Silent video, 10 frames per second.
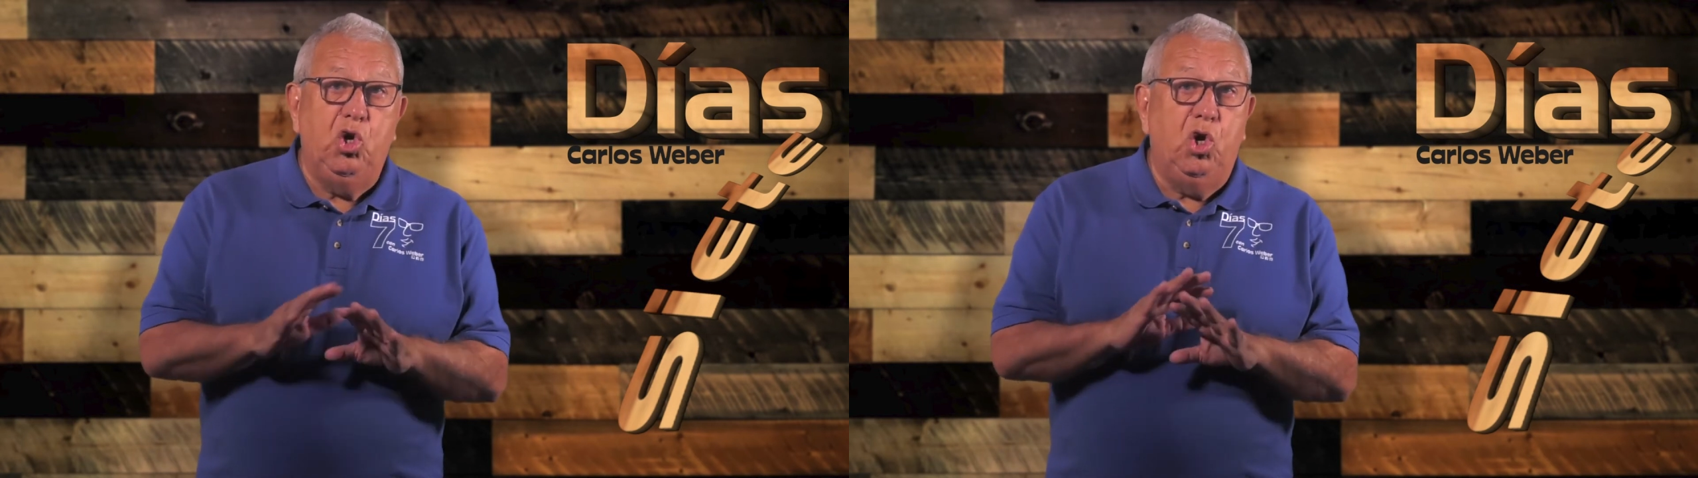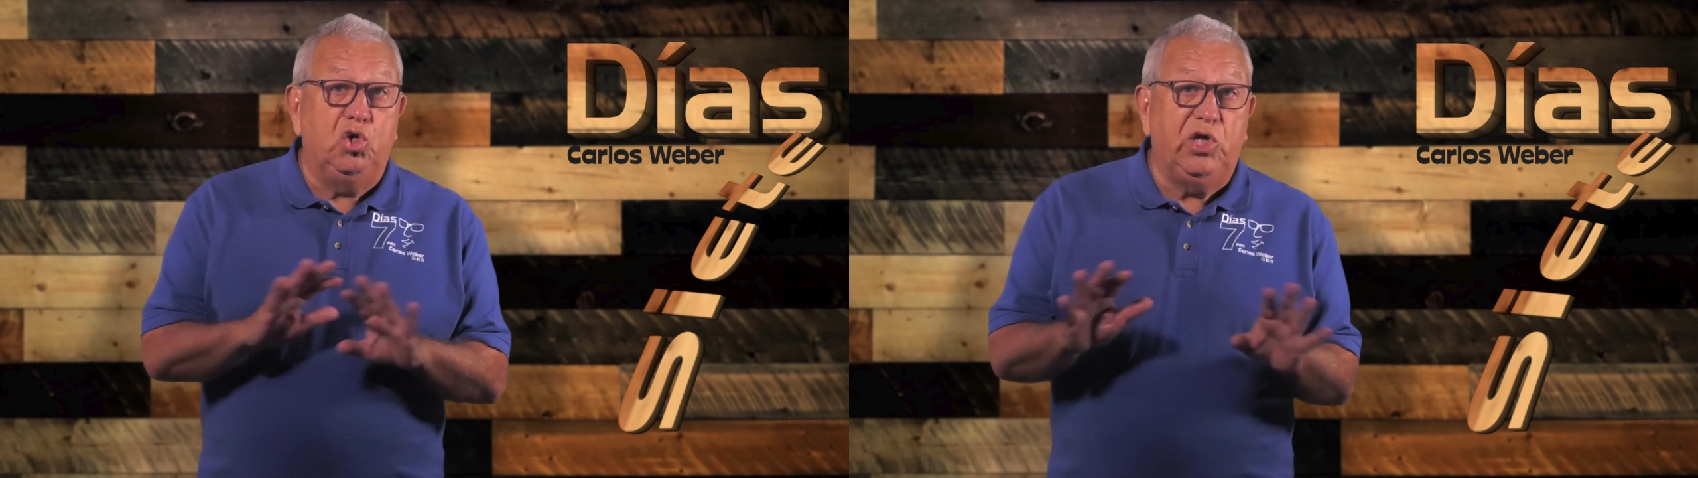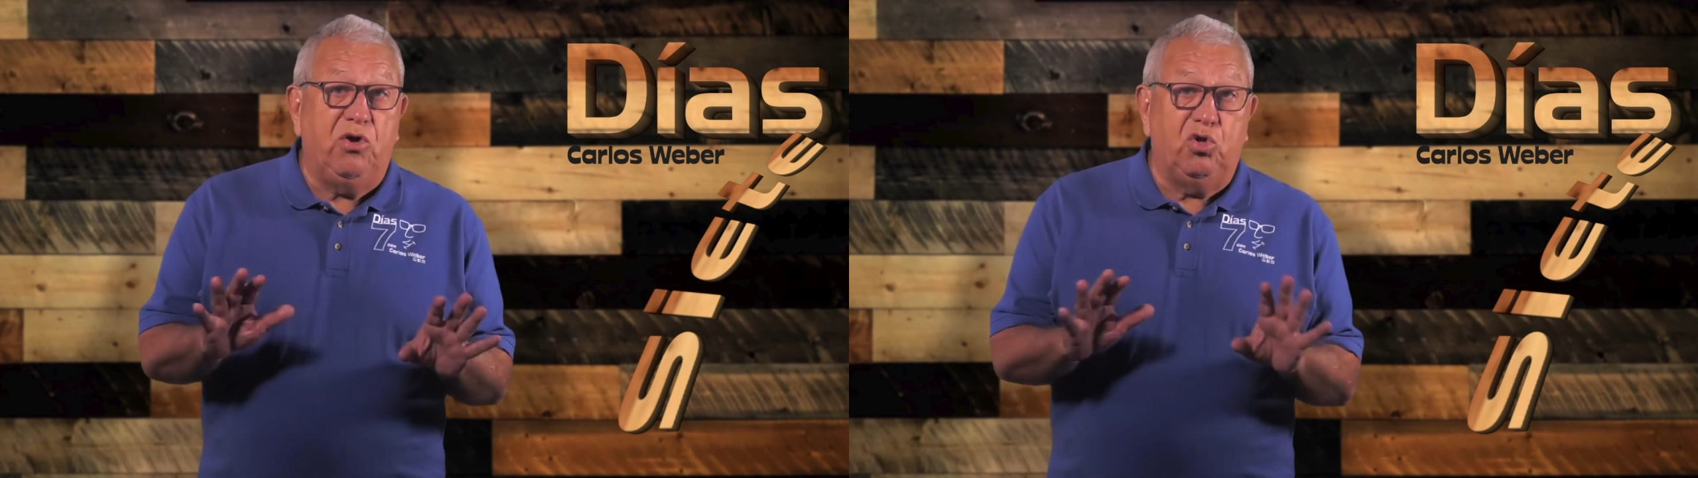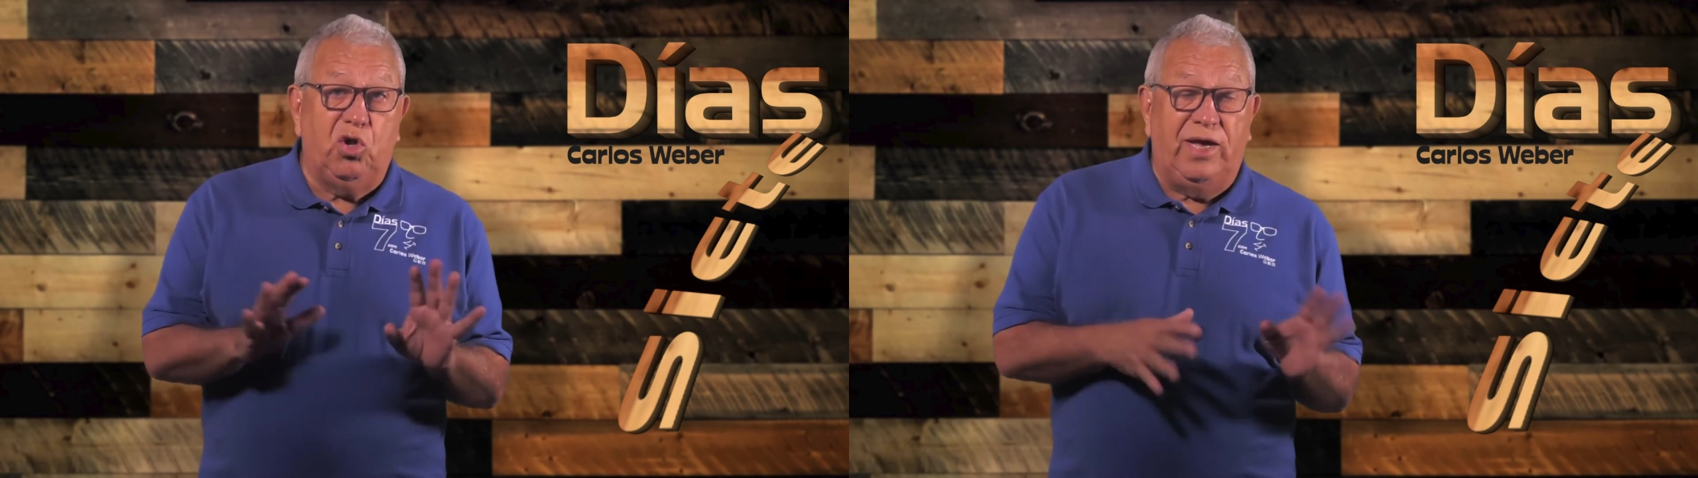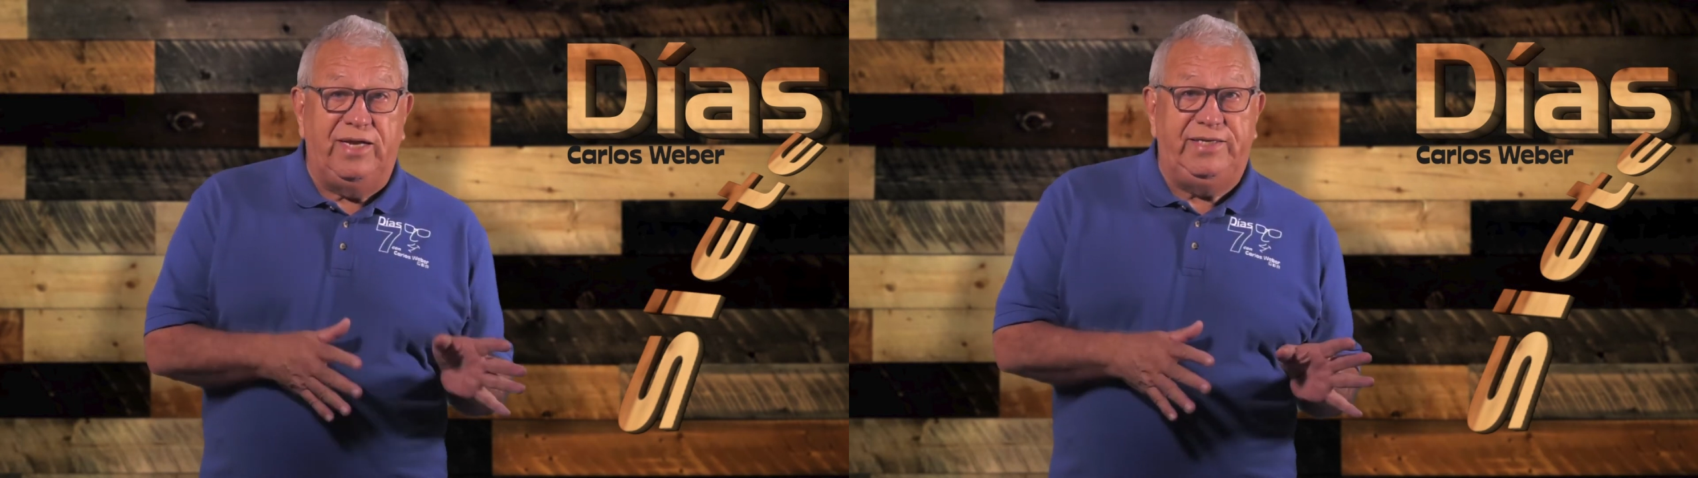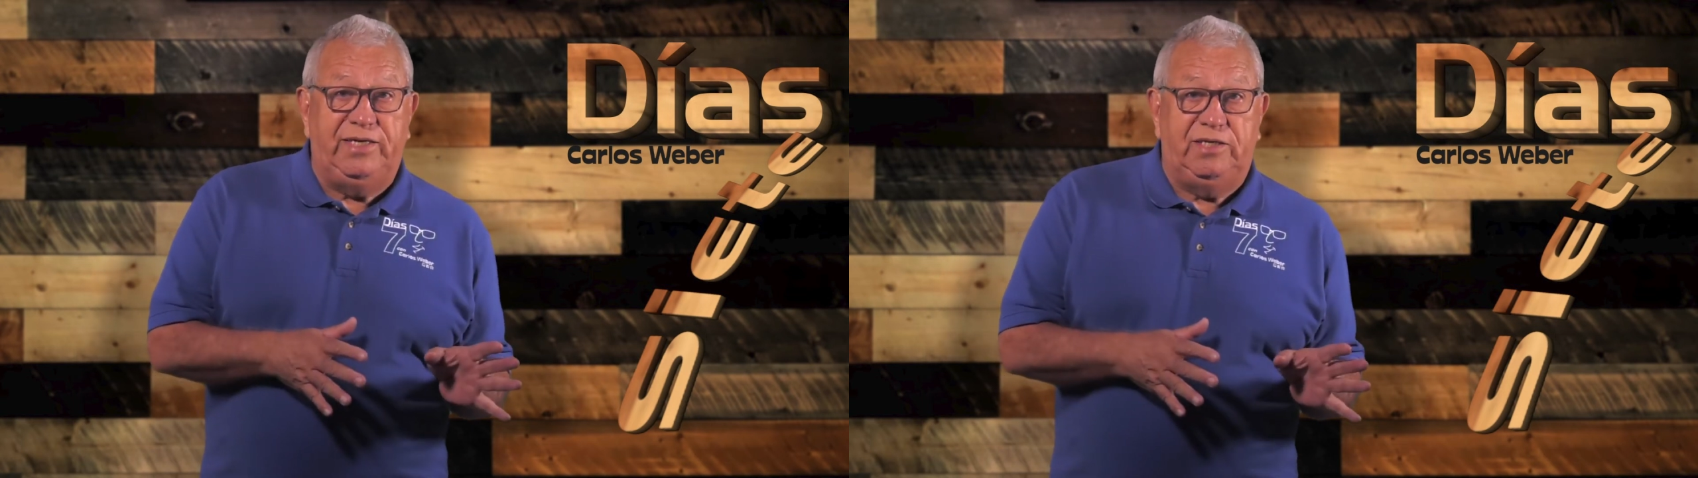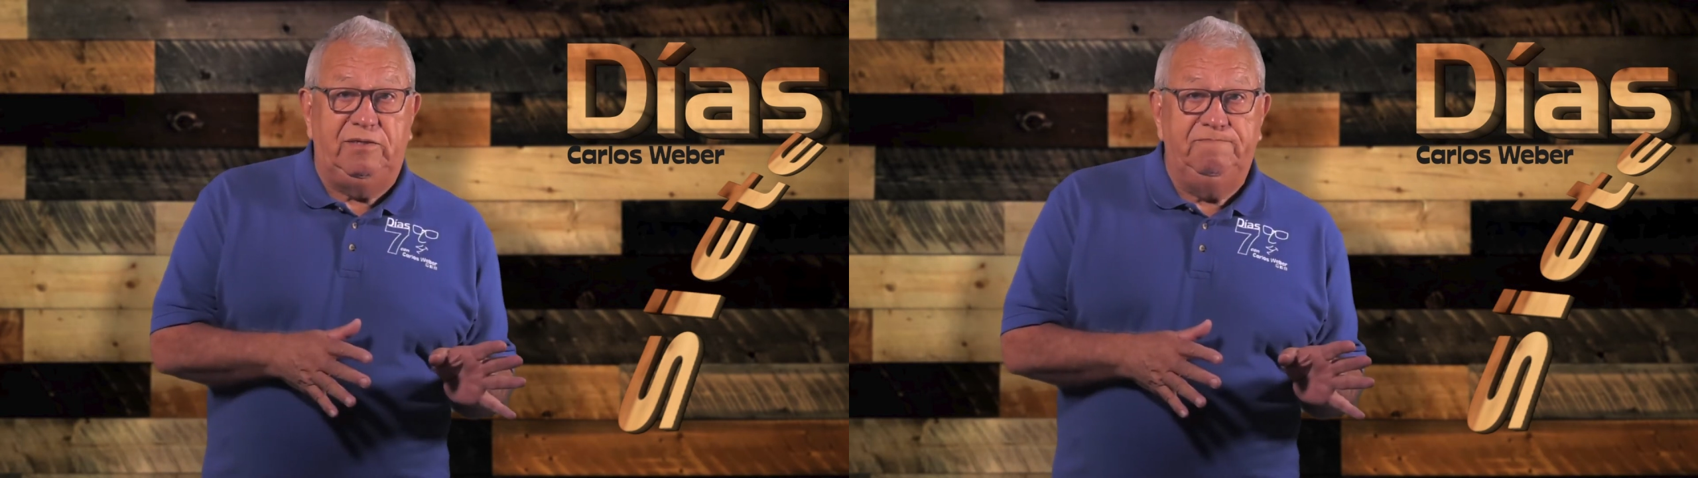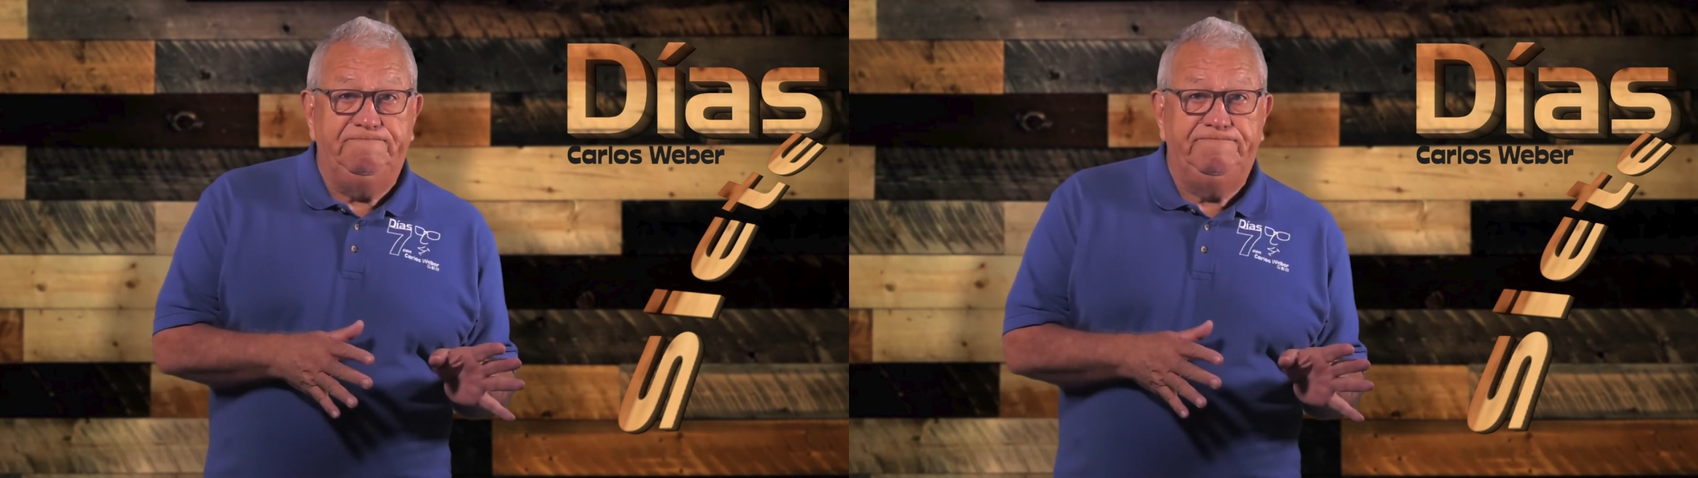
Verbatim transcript: no se cortó la crisis,